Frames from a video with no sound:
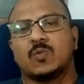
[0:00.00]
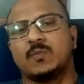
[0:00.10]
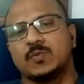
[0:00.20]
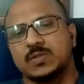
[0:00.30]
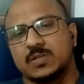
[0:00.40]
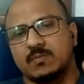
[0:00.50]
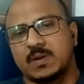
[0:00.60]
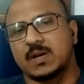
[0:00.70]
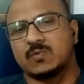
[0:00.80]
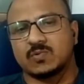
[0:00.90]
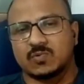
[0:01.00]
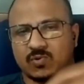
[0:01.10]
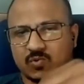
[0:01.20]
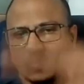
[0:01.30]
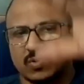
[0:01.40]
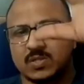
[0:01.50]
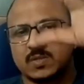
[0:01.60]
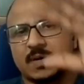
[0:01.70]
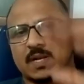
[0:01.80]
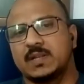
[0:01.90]
कोई पोजीशन बनाओ उसको छोड़ दो दस
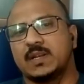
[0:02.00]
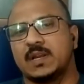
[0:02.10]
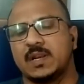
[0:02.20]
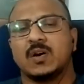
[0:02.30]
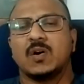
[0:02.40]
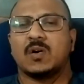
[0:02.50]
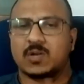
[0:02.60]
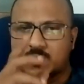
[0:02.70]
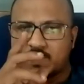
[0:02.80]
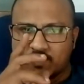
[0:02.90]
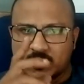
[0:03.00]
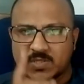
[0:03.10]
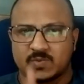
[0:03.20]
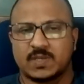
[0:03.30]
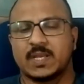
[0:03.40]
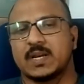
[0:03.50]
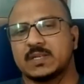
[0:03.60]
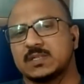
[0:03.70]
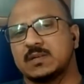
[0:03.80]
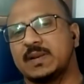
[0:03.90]
बारह दिन के लिए और उसमें आपको अच्छा स्विंग दिखेगा
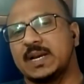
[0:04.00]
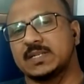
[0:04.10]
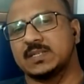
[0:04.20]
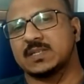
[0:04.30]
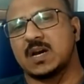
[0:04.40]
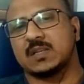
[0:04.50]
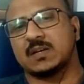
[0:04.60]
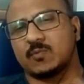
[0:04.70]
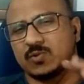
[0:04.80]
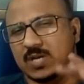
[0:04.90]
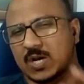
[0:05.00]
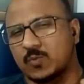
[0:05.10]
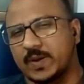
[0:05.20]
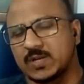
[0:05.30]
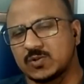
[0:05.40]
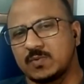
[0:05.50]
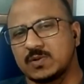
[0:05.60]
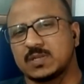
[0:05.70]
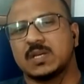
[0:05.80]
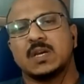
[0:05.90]
जैसे मैंने एक्सिस कहा था आपको चार रुपए के स्टॉप
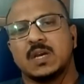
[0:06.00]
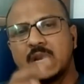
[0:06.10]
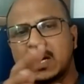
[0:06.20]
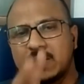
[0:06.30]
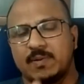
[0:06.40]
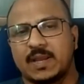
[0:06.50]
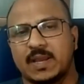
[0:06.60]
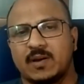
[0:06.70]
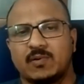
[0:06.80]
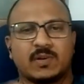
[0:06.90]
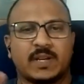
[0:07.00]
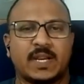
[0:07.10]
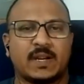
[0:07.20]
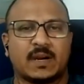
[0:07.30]
लॉस से अगर आप लेके गए हो तो ए,